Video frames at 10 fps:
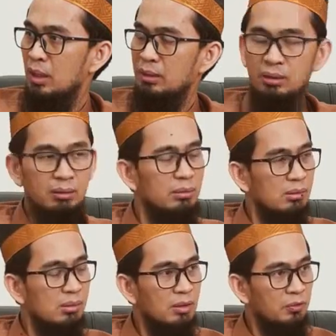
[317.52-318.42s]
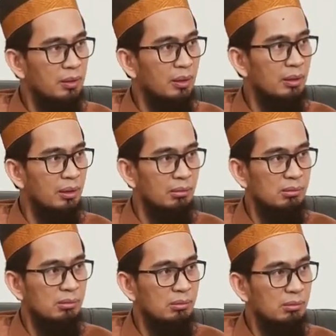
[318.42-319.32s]
Makanya saya pikir ini
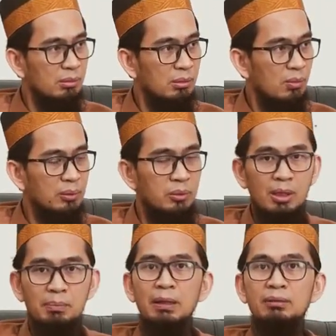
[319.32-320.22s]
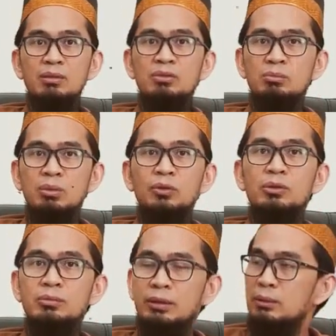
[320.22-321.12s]
waktu yang pantas untuk
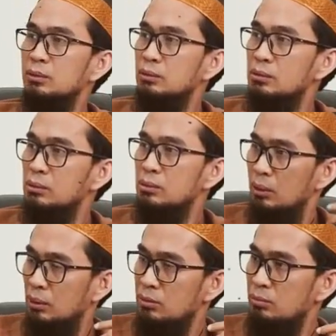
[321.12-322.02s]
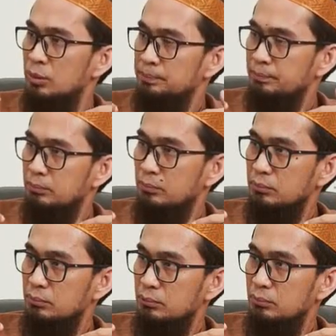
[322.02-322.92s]
bertobat untuk kita semua.
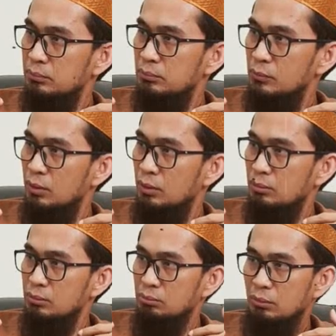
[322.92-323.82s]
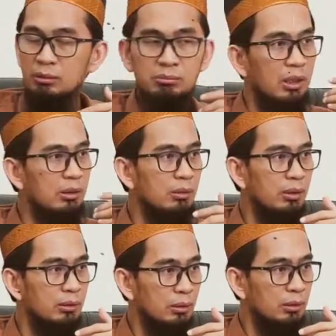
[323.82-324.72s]
Ya, malam
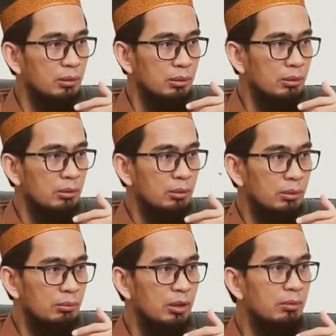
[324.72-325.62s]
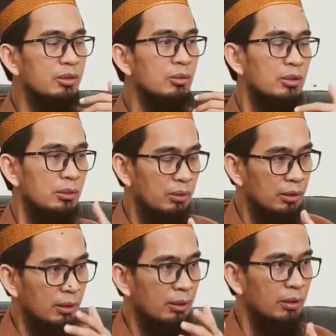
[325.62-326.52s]
bangun. Minimal satu-satu
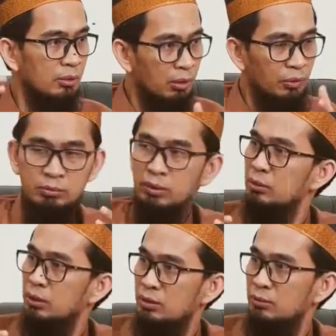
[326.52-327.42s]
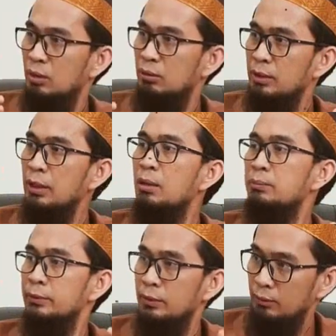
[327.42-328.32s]
di antara kita tuh bertobat, minta sama Allah, minta
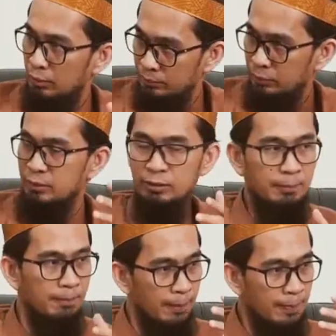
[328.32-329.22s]
ampun, ya Allah ampuni saya.